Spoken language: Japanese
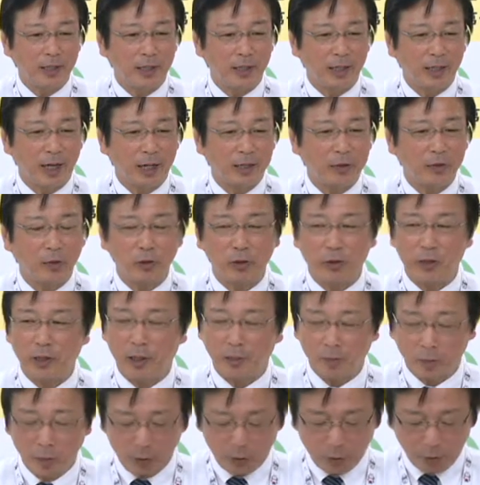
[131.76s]
えー、あちこち
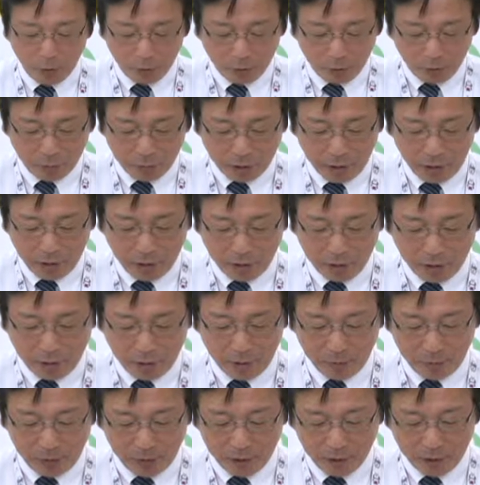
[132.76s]
でもっともっと見れるように
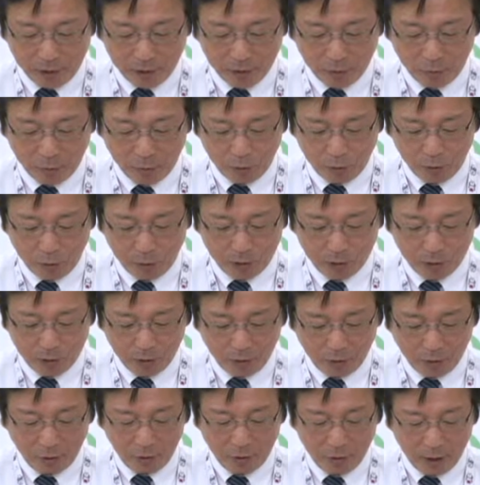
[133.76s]
なればいいなと思います
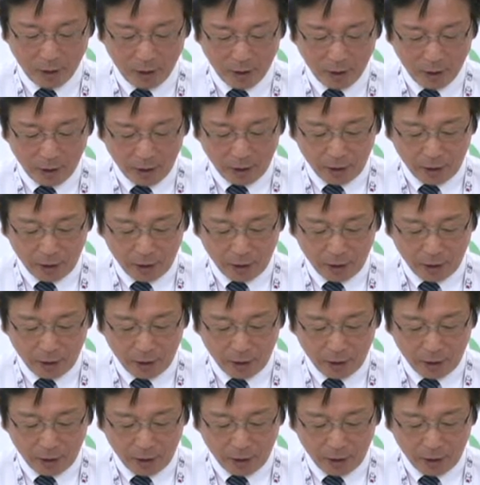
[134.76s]
けど、